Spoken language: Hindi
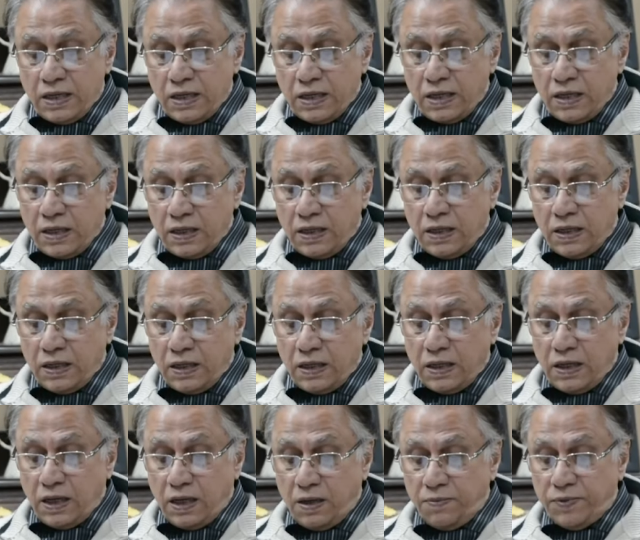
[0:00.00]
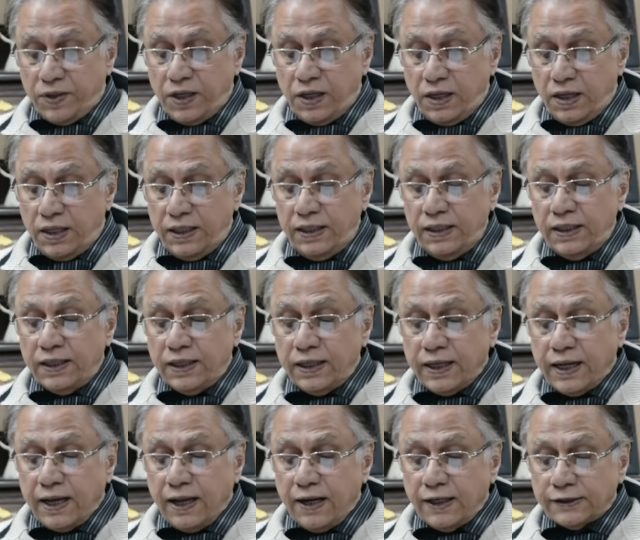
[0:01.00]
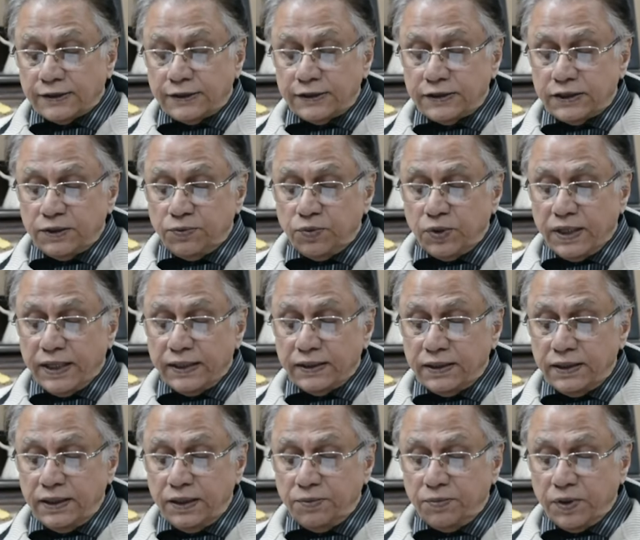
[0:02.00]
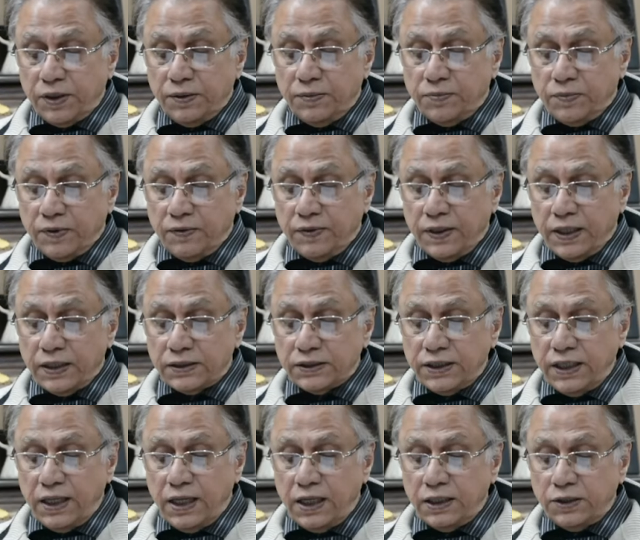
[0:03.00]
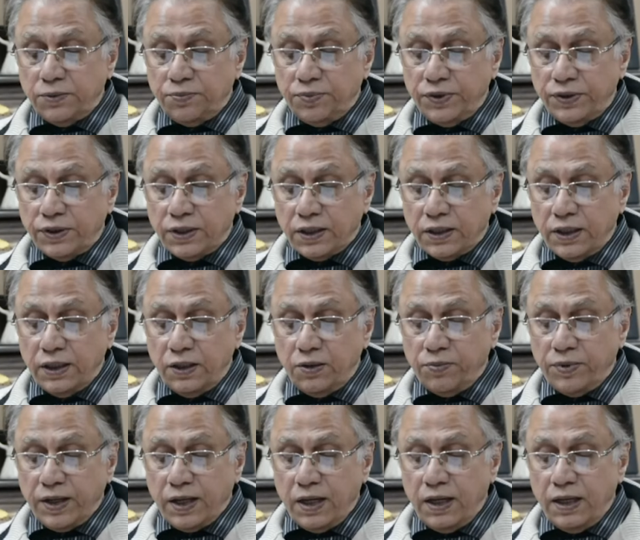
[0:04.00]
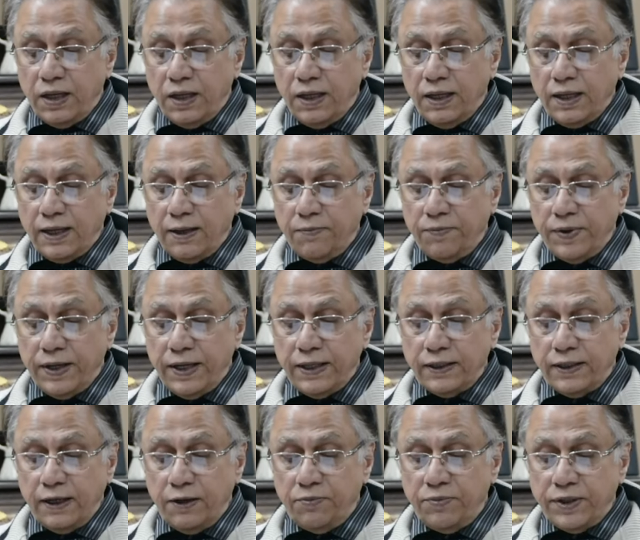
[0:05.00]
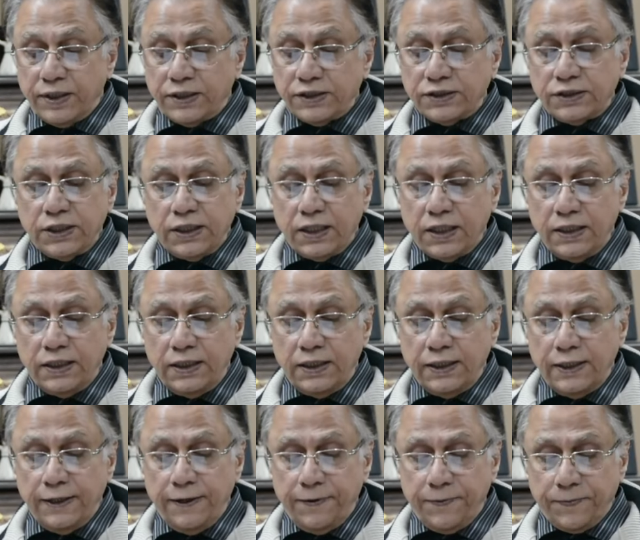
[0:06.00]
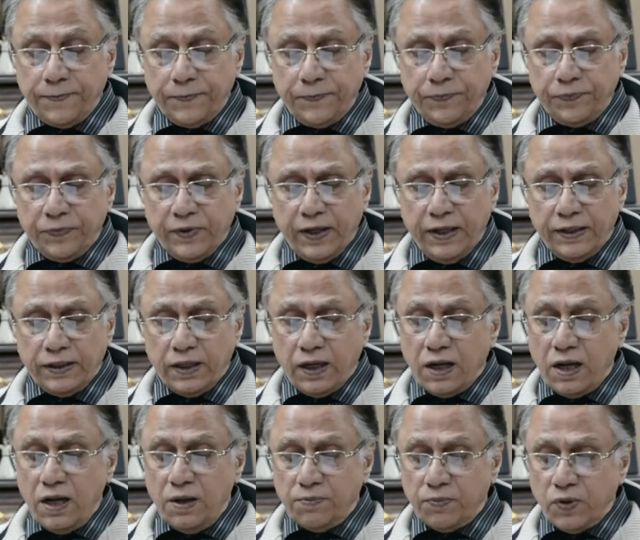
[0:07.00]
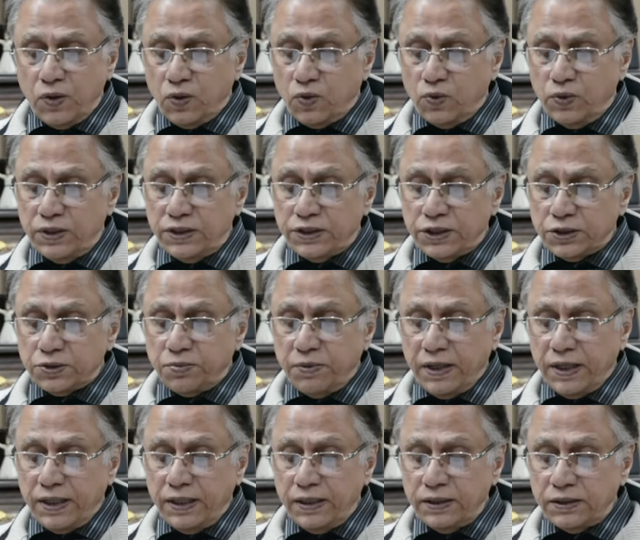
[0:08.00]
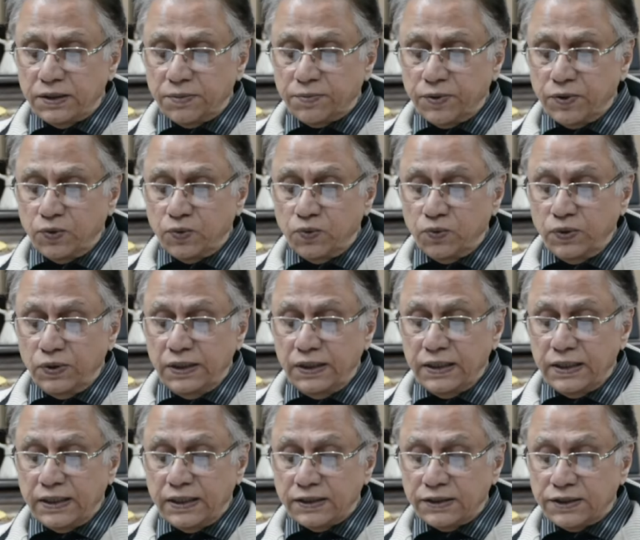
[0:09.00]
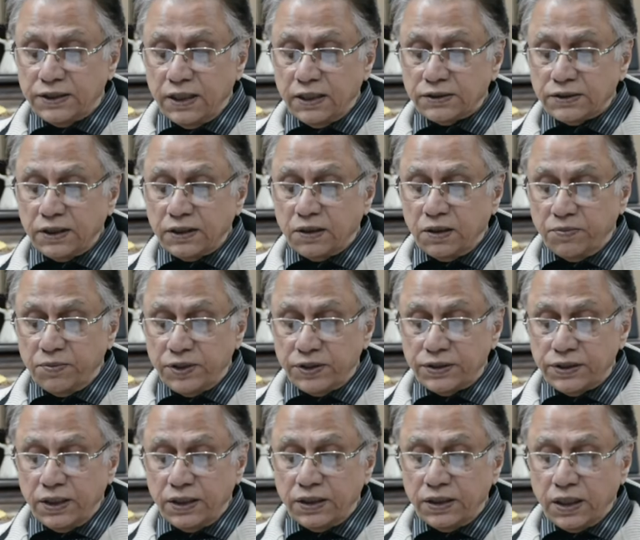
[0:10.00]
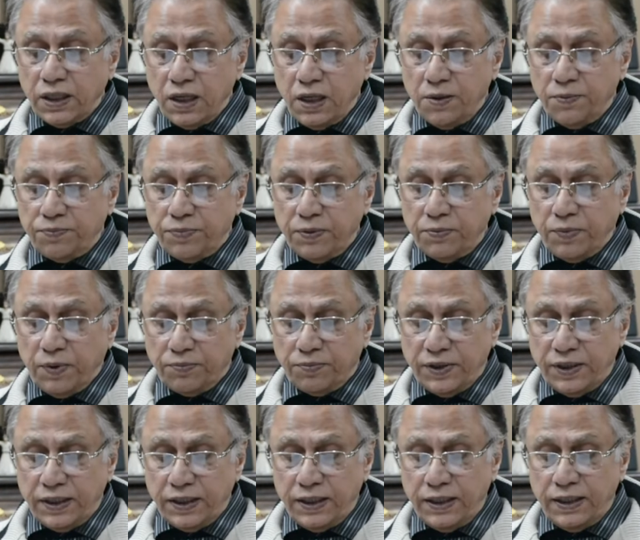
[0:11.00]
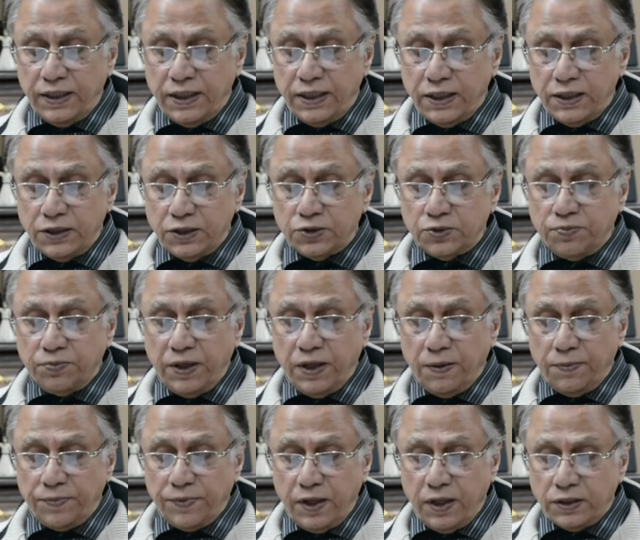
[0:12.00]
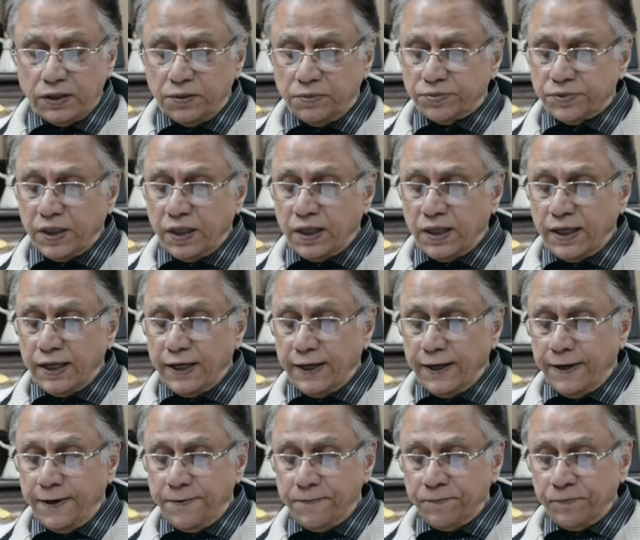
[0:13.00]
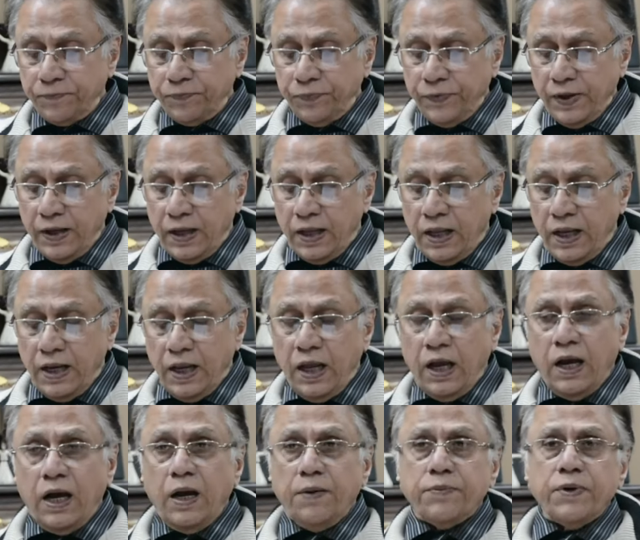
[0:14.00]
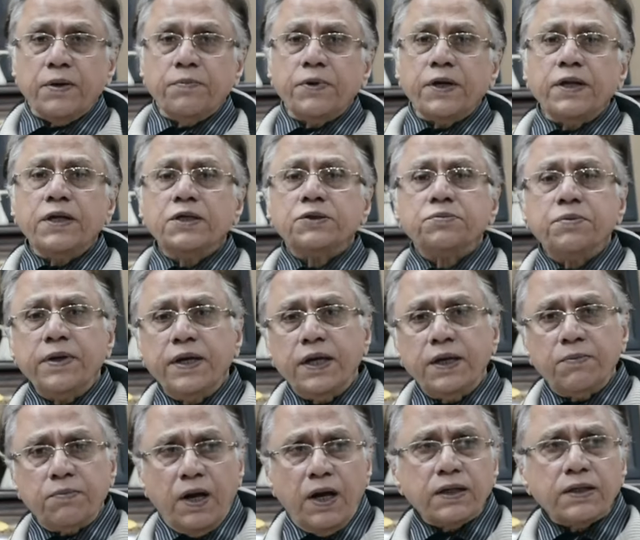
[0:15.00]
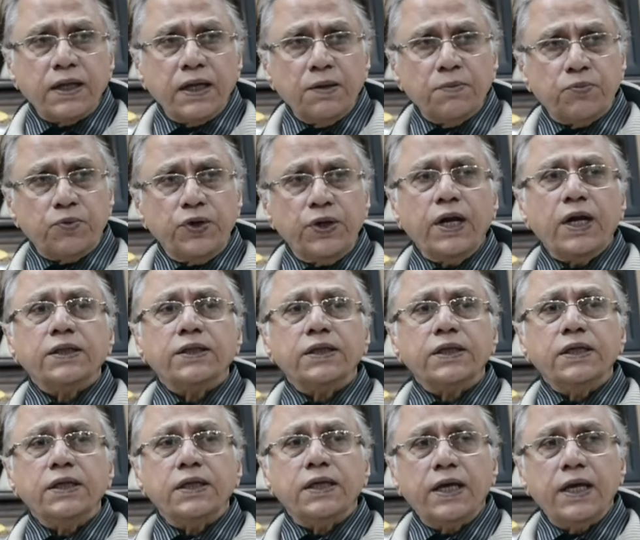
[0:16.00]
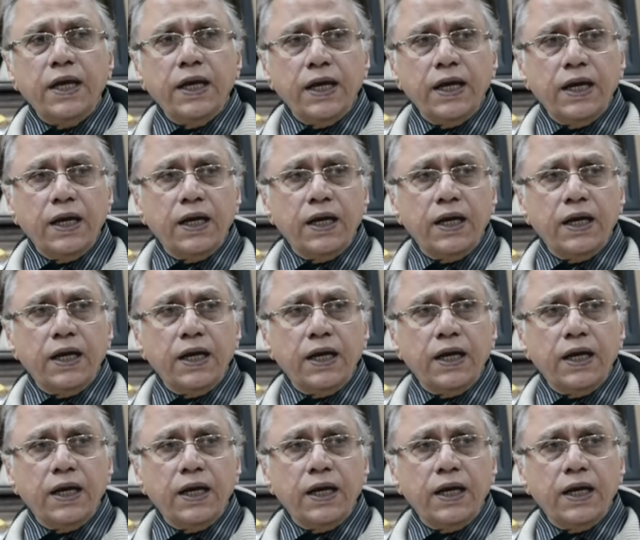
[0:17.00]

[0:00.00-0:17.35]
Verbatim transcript: आमना अली हैं कराची से वो कहती हैं मरीम नवाज़ ने आज अपनी तकरीर में कहा है कि मेरे दिल में किसी के लिए इंतकाम का कोई जज्बा नहीं जबकि नून लीग की सियासत हमेशा इंतकाम पर मबनी रही है इस पर आप क्या तबसरा करेंगे आमिना बेटा इसमें एक बात है बुनियादी के